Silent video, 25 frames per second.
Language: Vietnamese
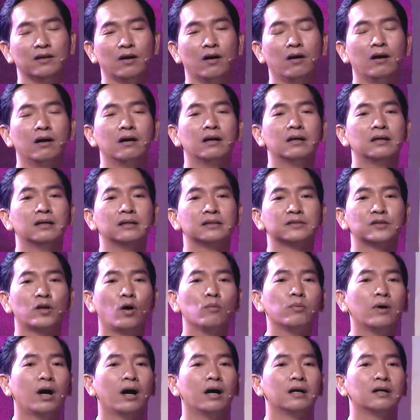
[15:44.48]
nó tốt
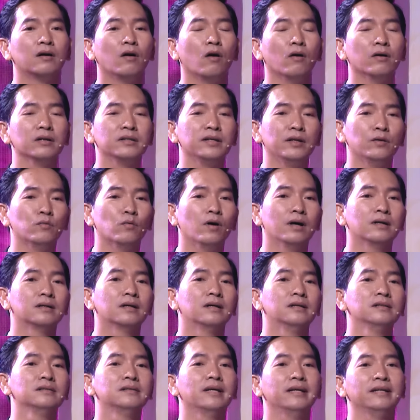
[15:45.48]
hơn, còn cái chuyện quá
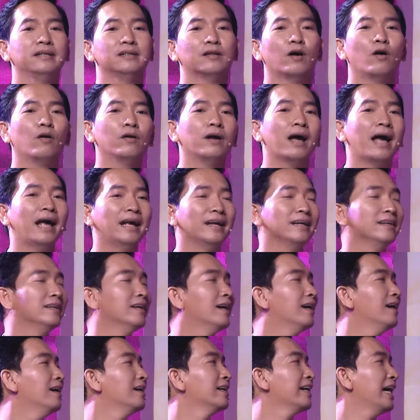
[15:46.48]
khứ thì thôi hãy
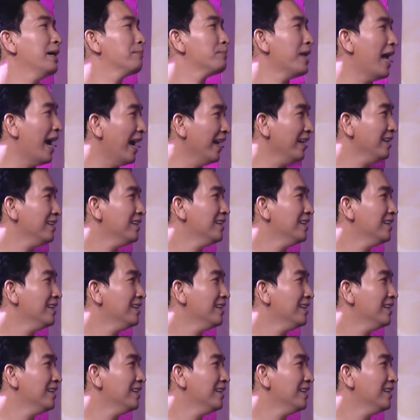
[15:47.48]
khép lại.